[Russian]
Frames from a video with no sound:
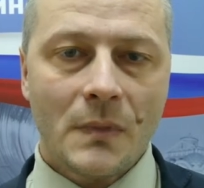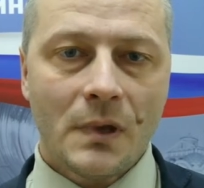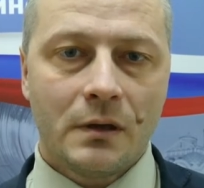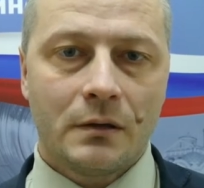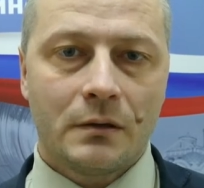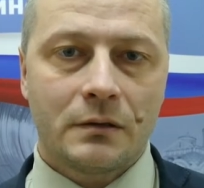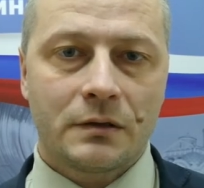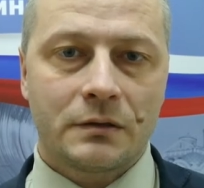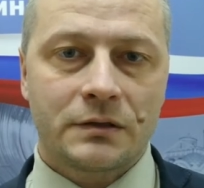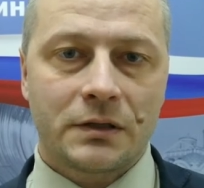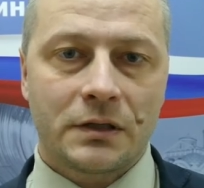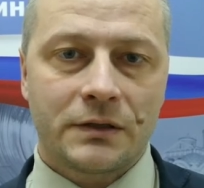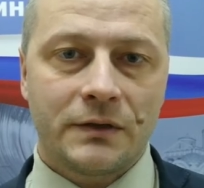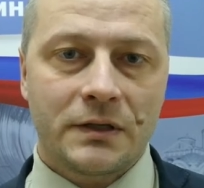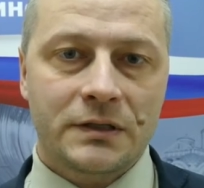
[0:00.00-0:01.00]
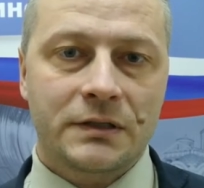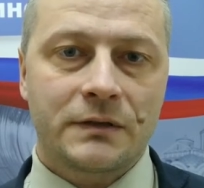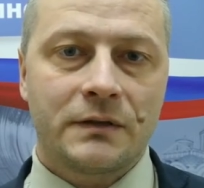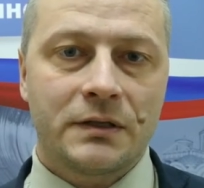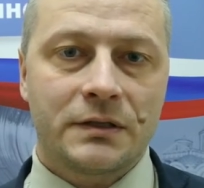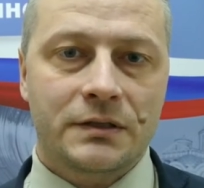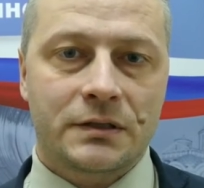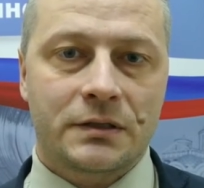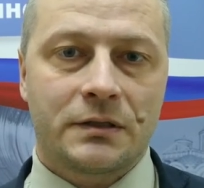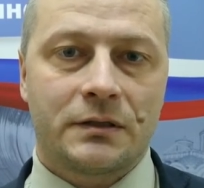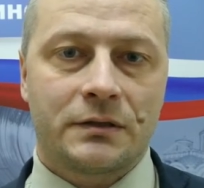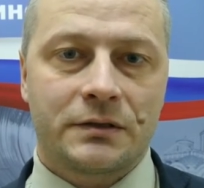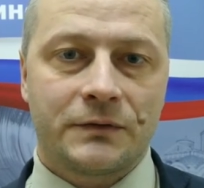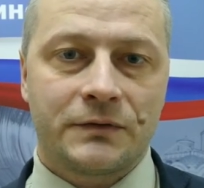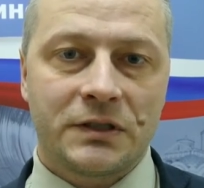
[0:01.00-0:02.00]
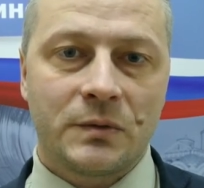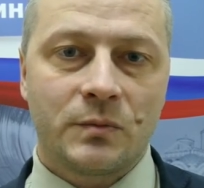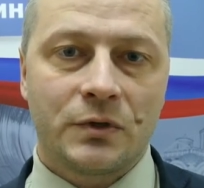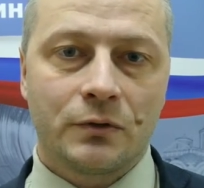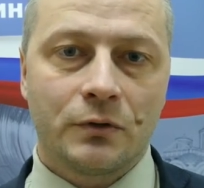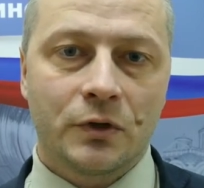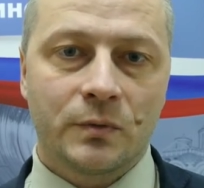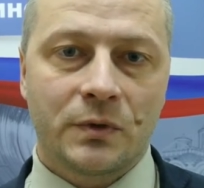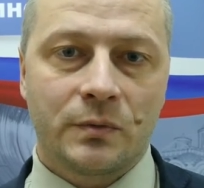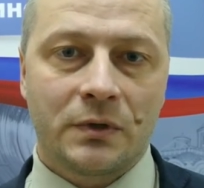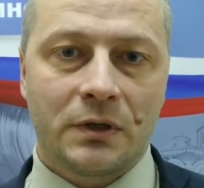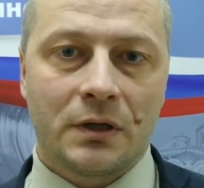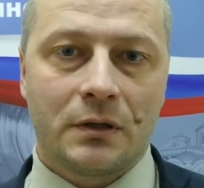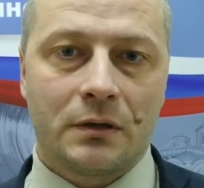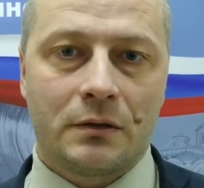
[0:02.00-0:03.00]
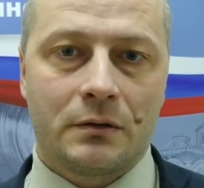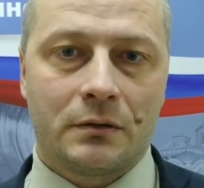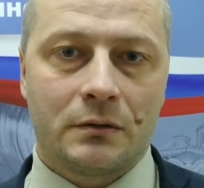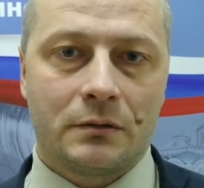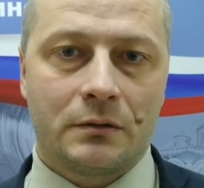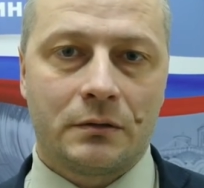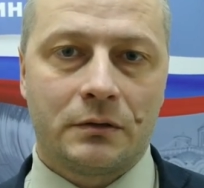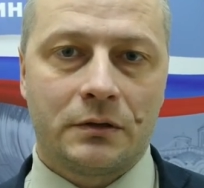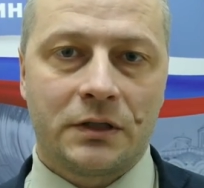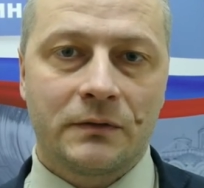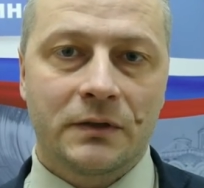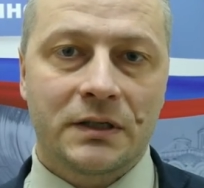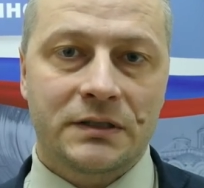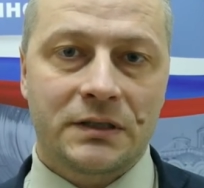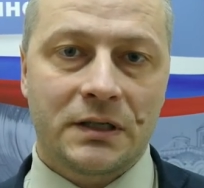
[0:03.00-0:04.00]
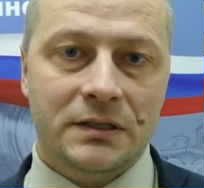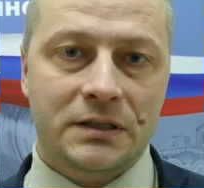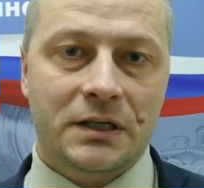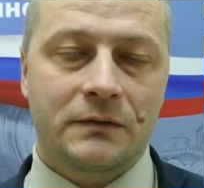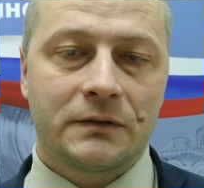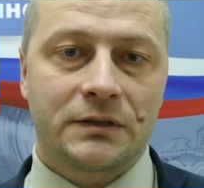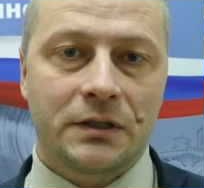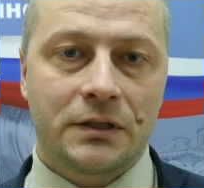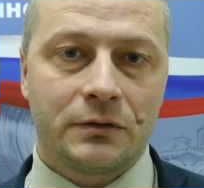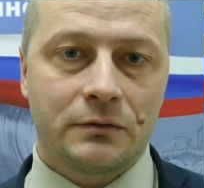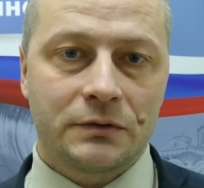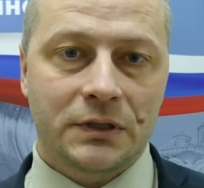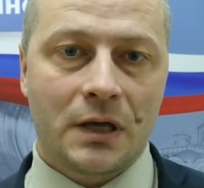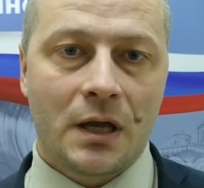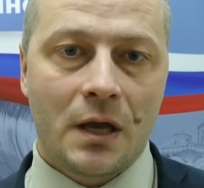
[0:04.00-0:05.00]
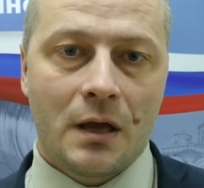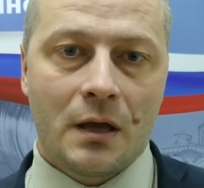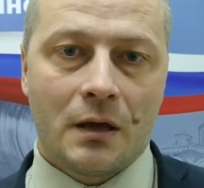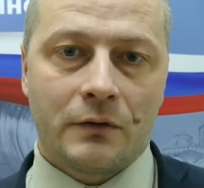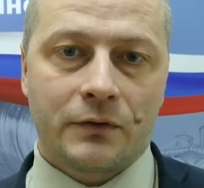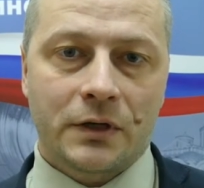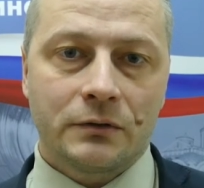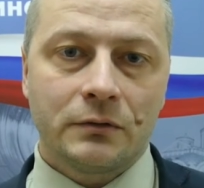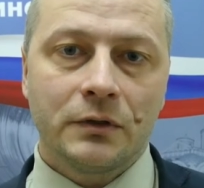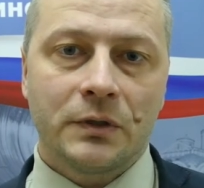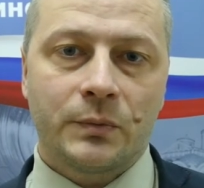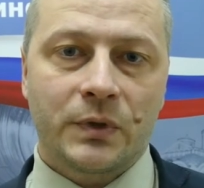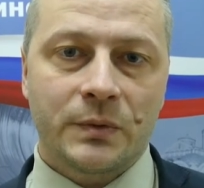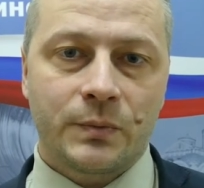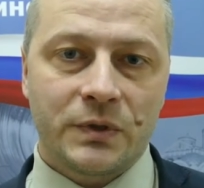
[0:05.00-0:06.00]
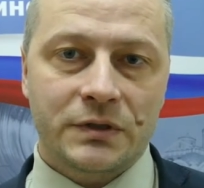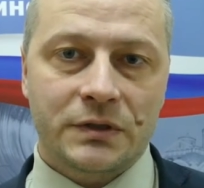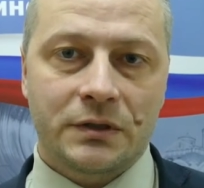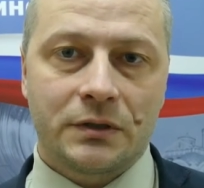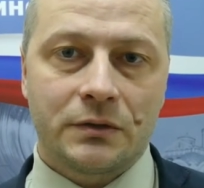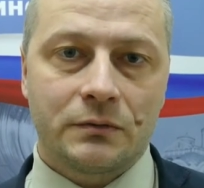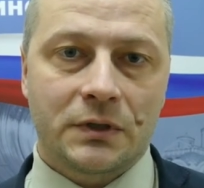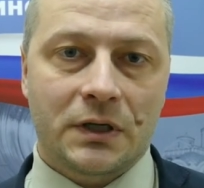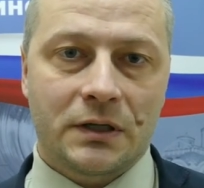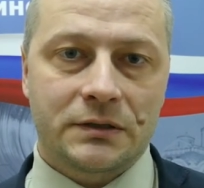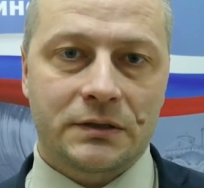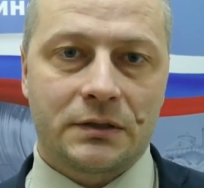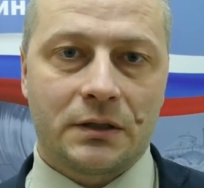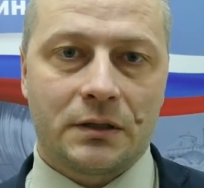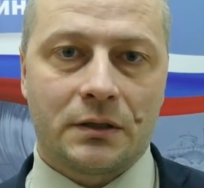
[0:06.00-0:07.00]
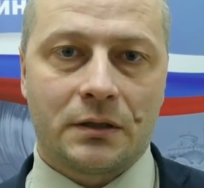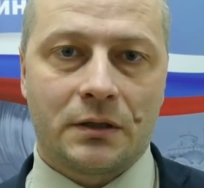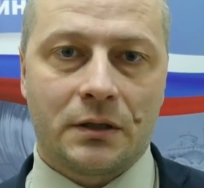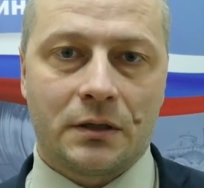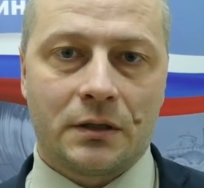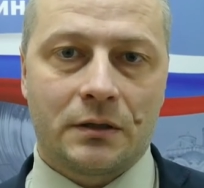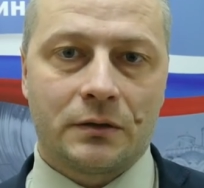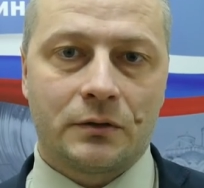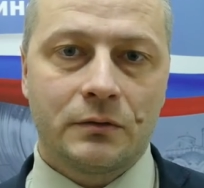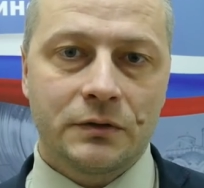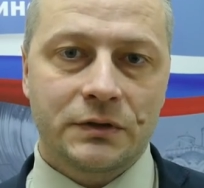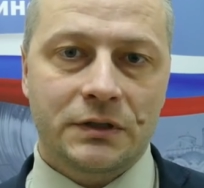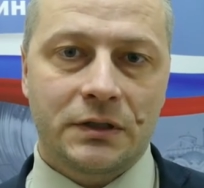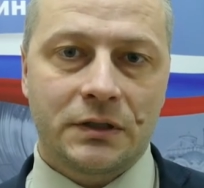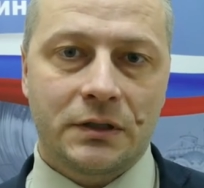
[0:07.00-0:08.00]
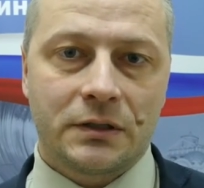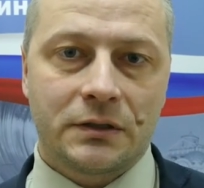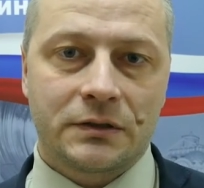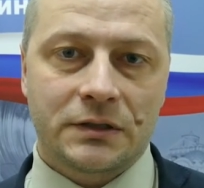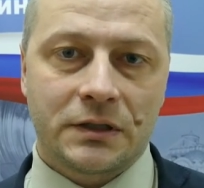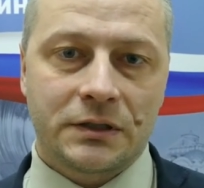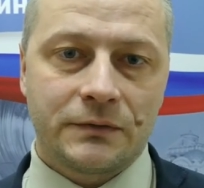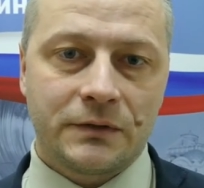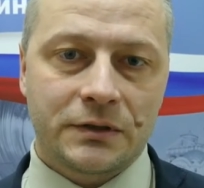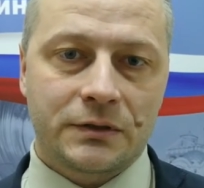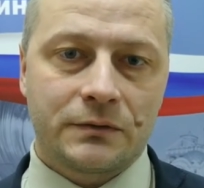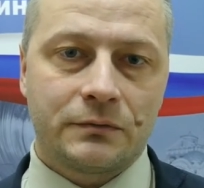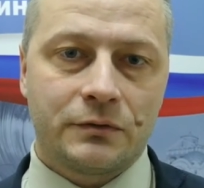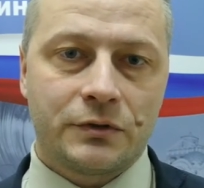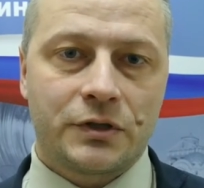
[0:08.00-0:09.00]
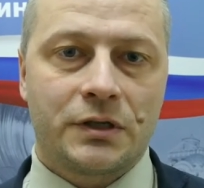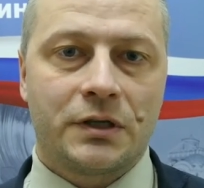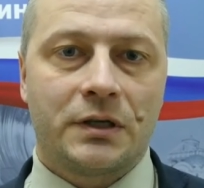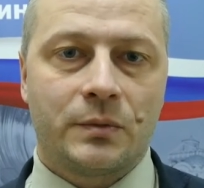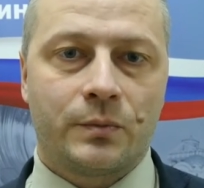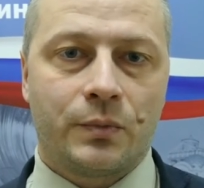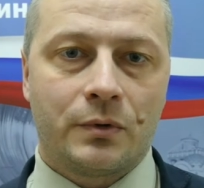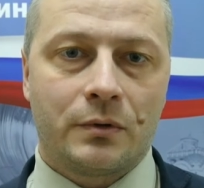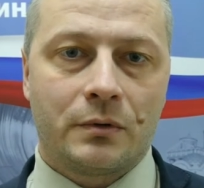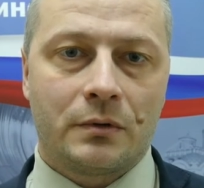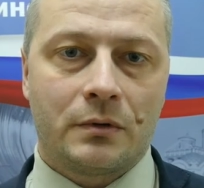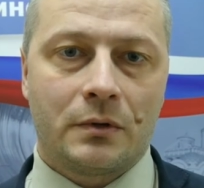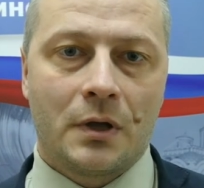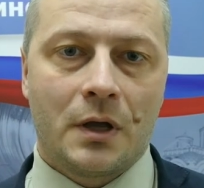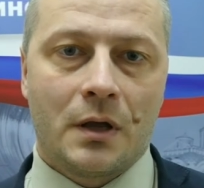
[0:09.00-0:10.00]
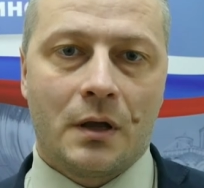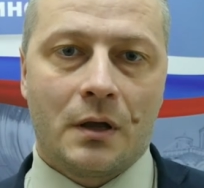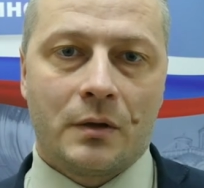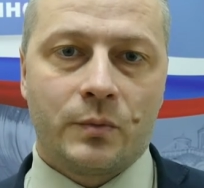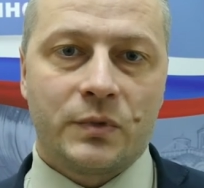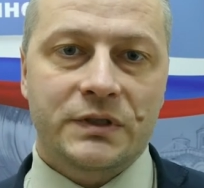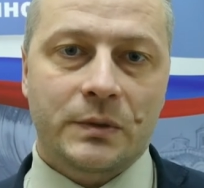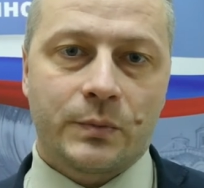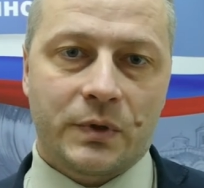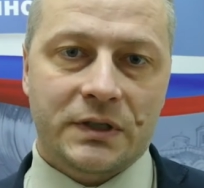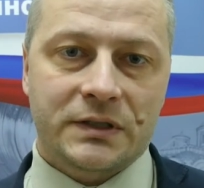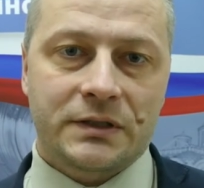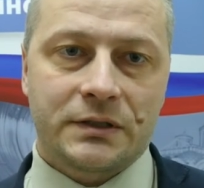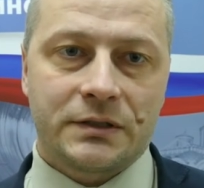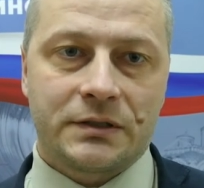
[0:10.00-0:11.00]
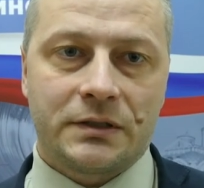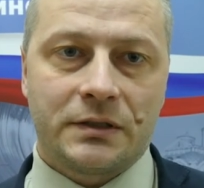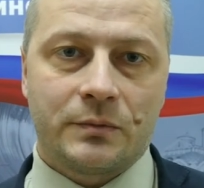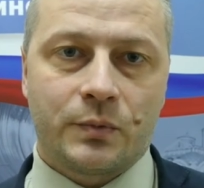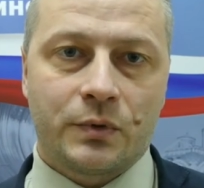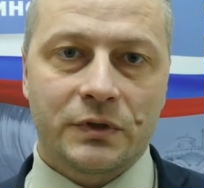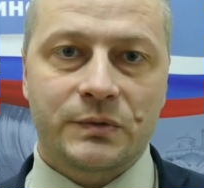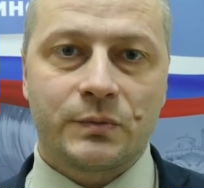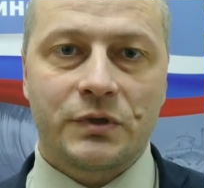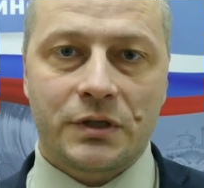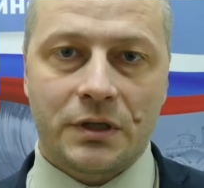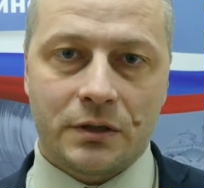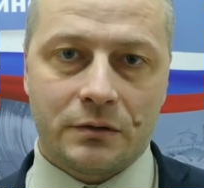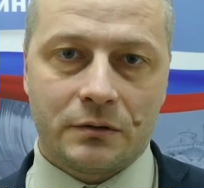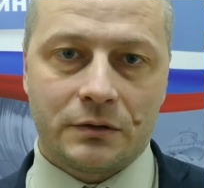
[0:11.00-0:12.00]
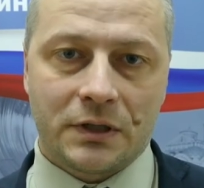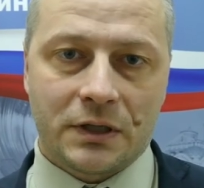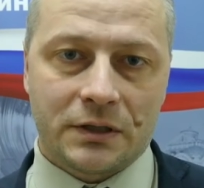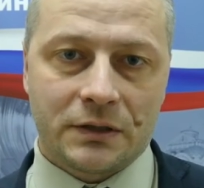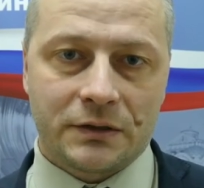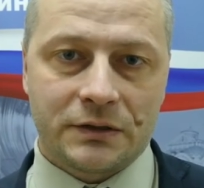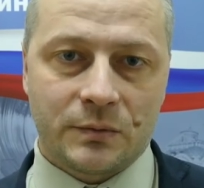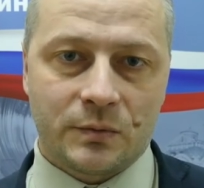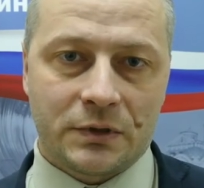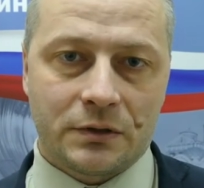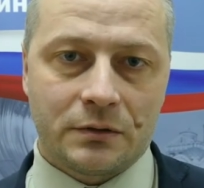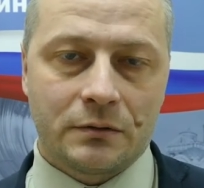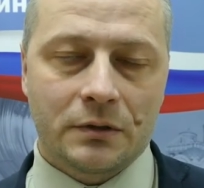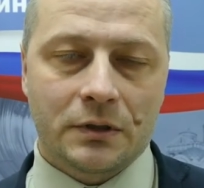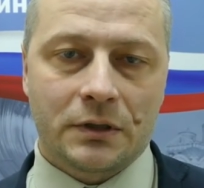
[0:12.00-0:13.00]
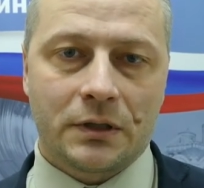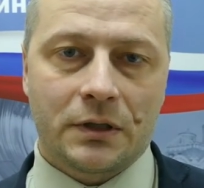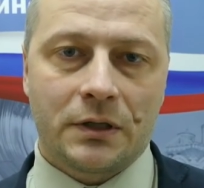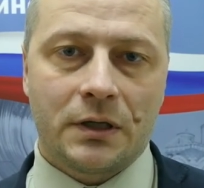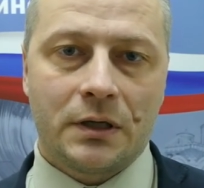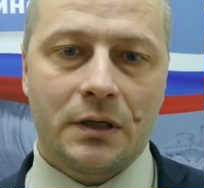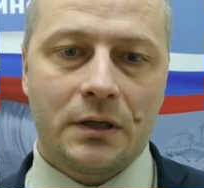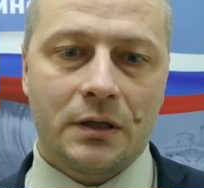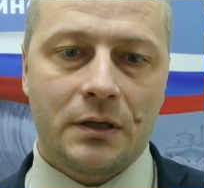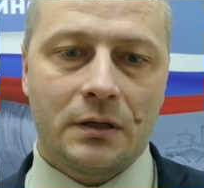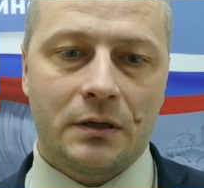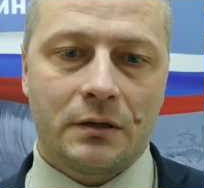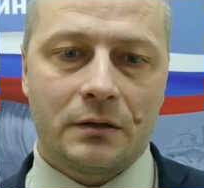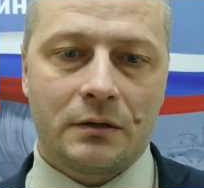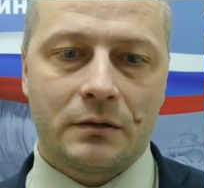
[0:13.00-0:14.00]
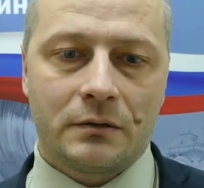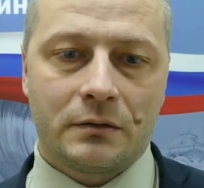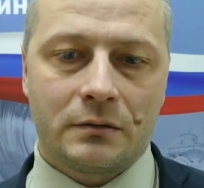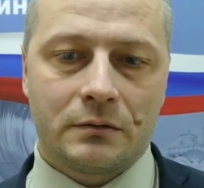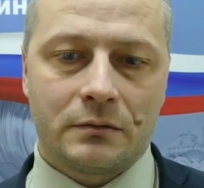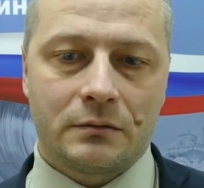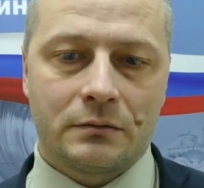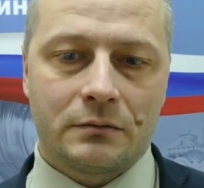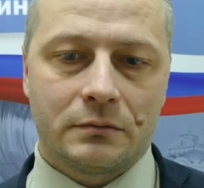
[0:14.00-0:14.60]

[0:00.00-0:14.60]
Э, в соответствии с, э, со всеми нормами э, Евразиатского союза, в которой прописаны указаны ГОСТы, соответствующие по безопасности, по размещению данных зимних горок, и